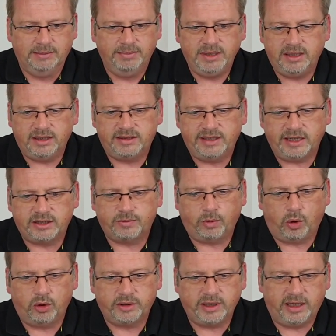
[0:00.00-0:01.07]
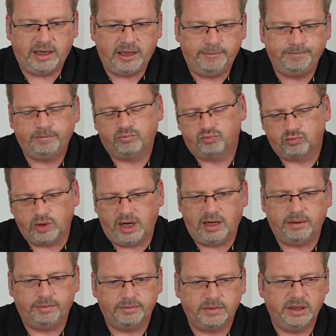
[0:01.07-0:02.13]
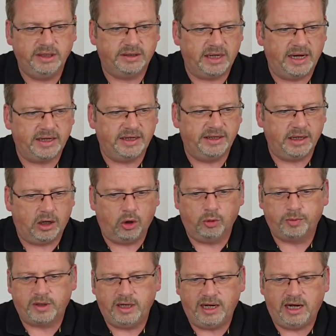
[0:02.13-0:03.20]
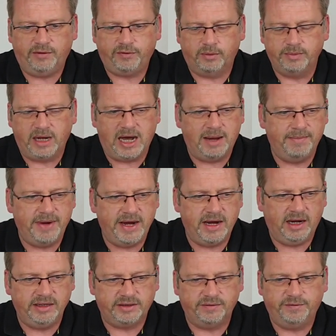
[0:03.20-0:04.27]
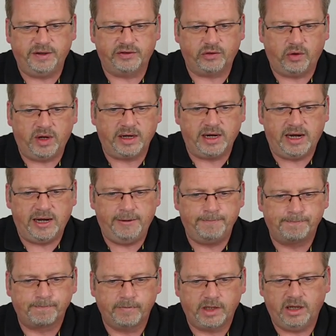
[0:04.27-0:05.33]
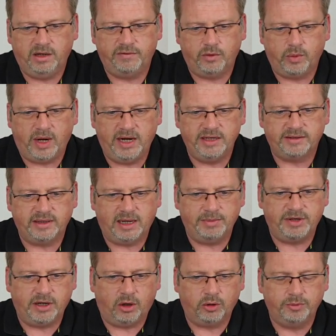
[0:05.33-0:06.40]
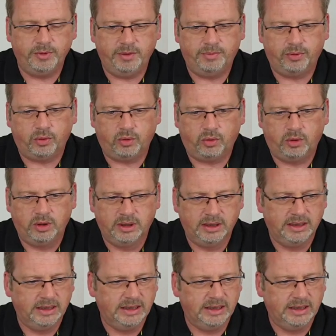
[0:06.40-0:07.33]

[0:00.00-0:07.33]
Middlesex Water, ja, ist eigentlich auch klar vom Namen her, ist ein Versorger. Ja, Verizon habe ich auch im Depot.